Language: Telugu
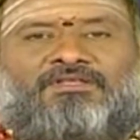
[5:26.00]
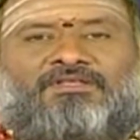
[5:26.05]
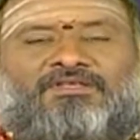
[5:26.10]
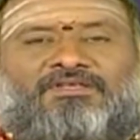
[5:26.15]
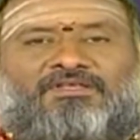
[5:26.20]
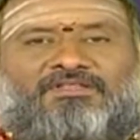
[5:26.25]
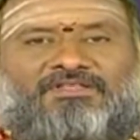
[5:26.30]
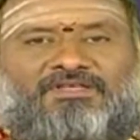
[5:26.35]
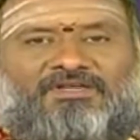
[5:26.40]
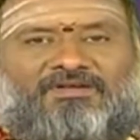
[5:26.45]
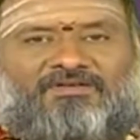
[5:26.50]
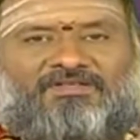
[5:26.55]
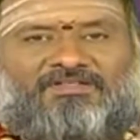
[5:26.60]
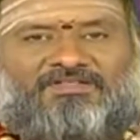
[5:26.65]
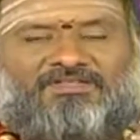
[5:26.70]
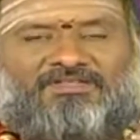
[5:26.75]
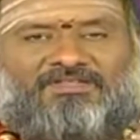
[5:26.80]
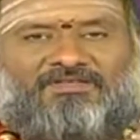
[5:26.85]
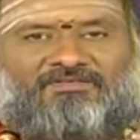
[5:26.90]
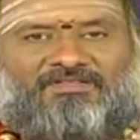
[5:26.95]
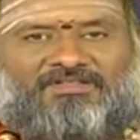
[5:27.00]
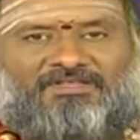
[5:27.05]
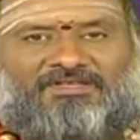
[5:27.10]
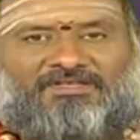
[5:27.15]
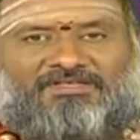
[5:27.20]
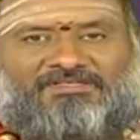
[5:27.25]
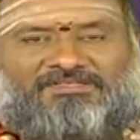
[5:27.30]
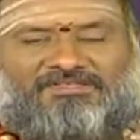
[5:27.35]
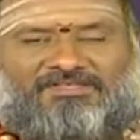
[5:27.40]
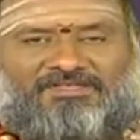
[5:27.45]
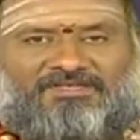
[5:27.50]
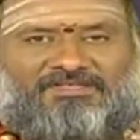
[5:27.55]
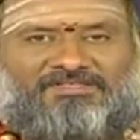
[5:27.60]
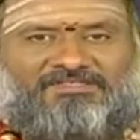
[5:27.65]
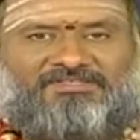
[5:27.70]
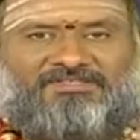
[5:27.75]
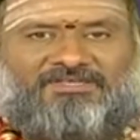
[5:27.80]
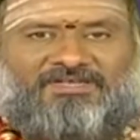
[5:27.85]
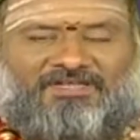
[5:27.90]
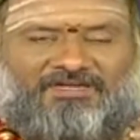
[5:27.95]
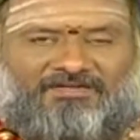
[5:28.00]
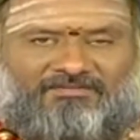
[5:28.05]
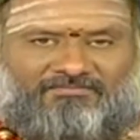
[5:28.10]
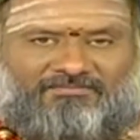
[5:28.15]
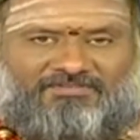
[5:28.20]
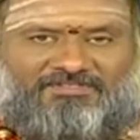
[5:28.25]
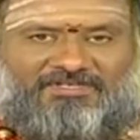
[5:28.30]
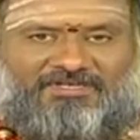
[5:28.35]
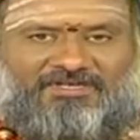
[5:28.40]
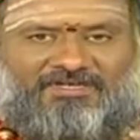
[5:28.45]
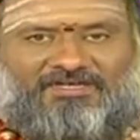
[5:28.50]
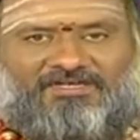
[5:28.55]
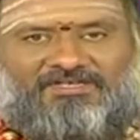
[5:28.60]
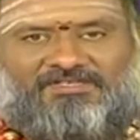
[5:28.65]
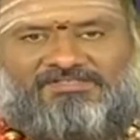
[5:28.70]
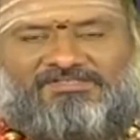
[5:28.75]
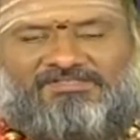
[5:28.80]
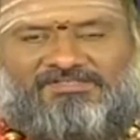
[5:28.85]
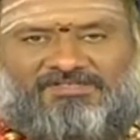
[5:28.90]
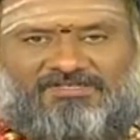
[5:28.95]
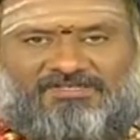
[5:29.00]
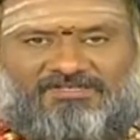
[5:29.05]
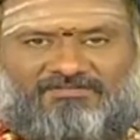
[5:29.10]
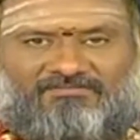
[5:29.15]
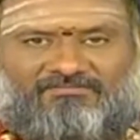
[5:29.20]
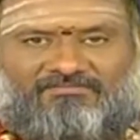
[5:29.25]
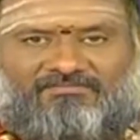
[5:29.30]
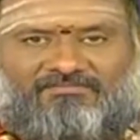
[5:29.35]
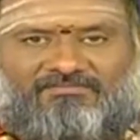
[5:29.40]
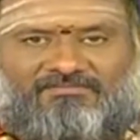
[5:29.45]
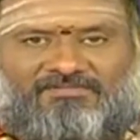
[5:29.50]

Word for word: ఇక తర్వాత అదేవిధంగా శిరస్నానం చన్నీటి స్నానం